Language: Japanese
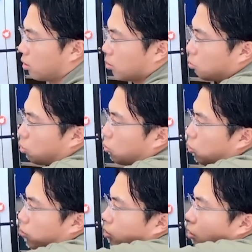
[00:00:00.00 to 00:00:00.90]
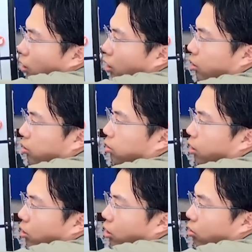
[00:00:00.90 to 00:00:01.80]
もう三笘の裏
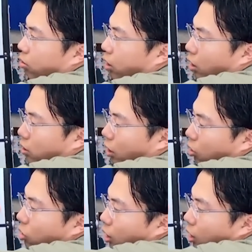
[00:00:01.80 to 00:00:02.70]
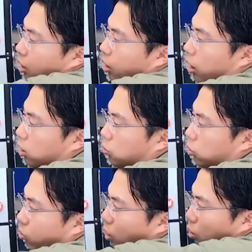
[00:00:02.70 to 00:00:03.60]
抜けっていうのはケアされるし、足
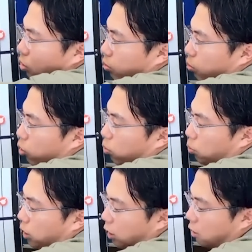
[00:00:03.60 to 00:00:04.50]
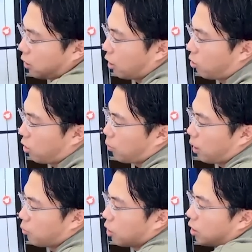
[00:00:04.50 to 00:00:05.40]
元で受けるときもぴったり疲れるから
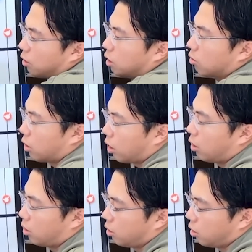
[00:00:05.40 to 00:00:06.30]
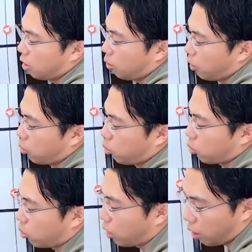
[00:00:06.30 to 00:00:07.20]
前向けなくなるから、やっぱりここ
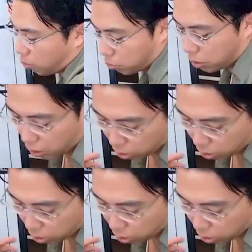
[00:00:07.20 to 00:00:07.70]
のね、ブライ